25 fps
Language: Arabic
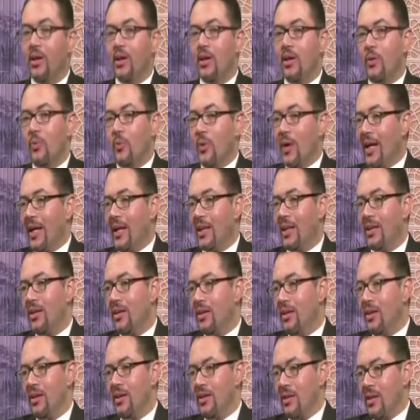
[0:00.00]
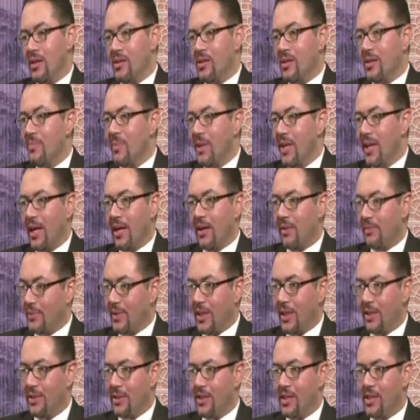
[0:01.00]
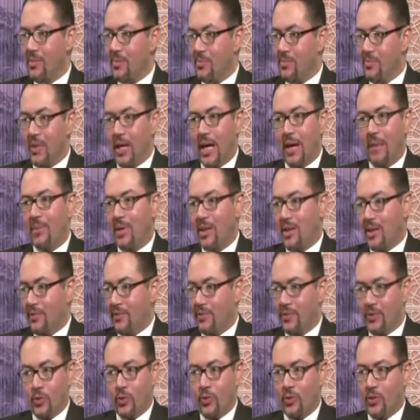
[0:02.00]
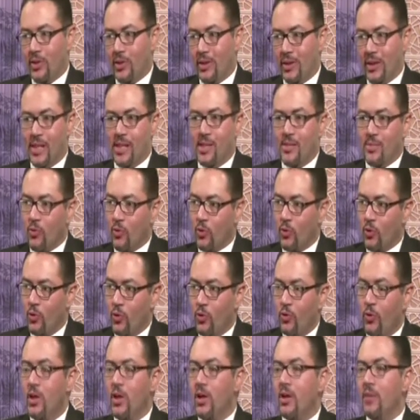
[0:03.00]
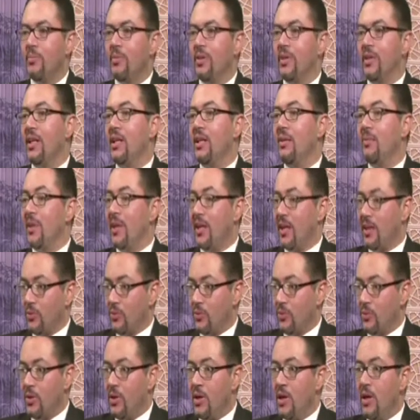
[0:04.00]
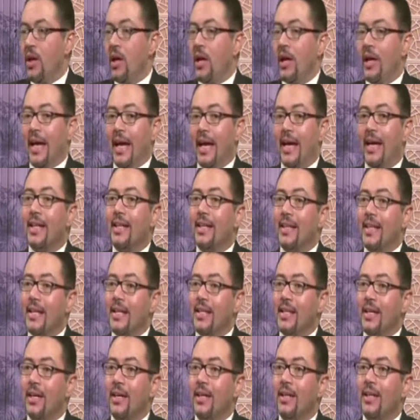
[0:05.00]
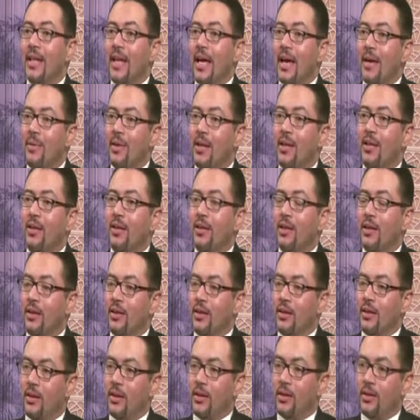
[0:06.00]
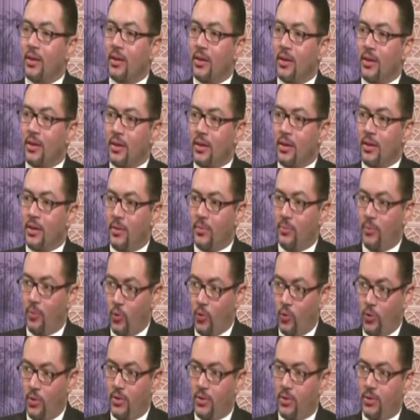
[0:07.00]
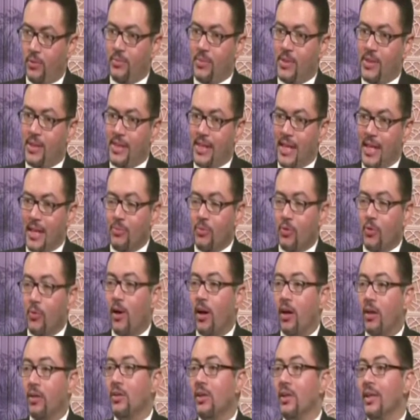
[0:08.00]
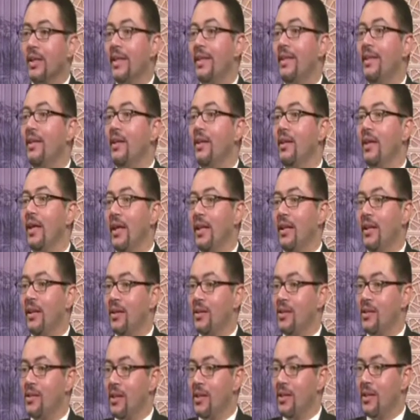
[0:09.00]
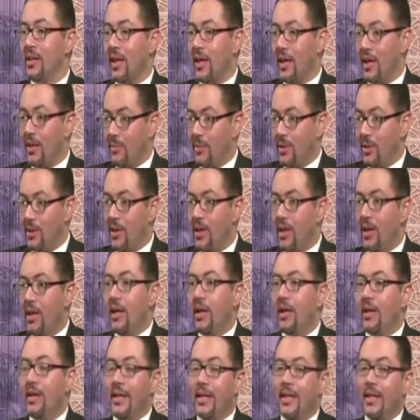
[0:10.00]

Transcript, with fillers: واحد نقص المناعه بتاعت الجسم عامه في كل الجسم كله أيوه. بتقل مناعته الحاجه الثانيه التهابات البول بالذات بتبقى خطر جدا على السيده الحامل ليه